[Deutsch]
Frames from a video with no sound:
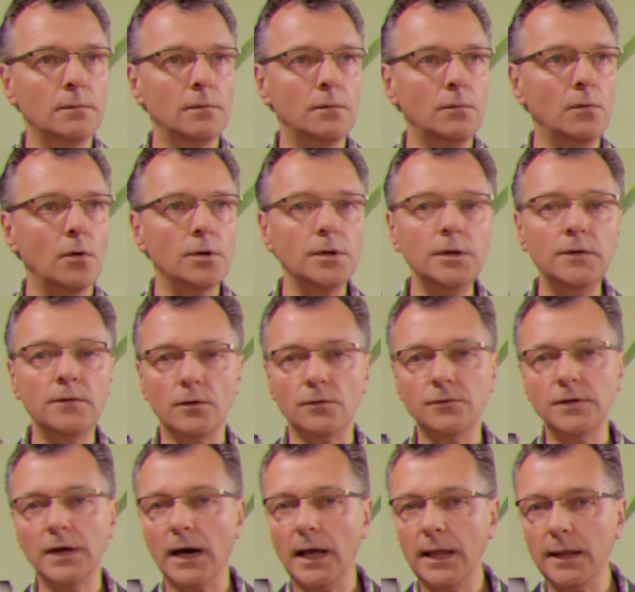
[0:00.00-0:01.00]
noch nie was
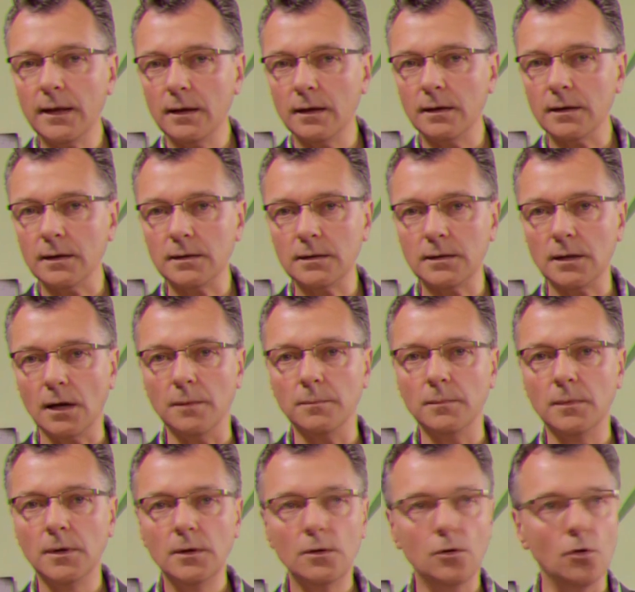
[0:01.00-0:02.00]
auf die Reihe gekriegt
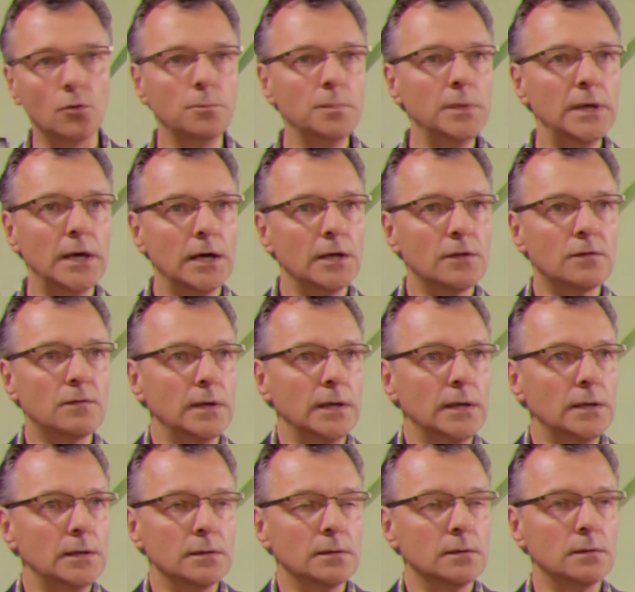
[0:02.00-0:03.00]
haben und mir
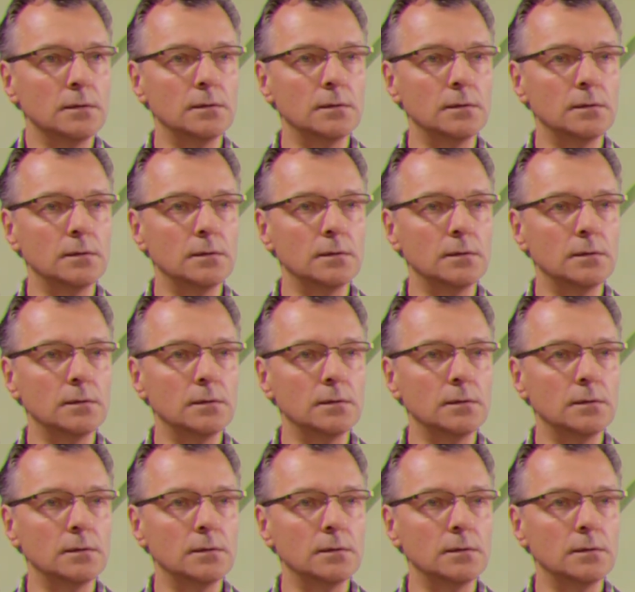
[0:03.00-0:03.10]
erzählen,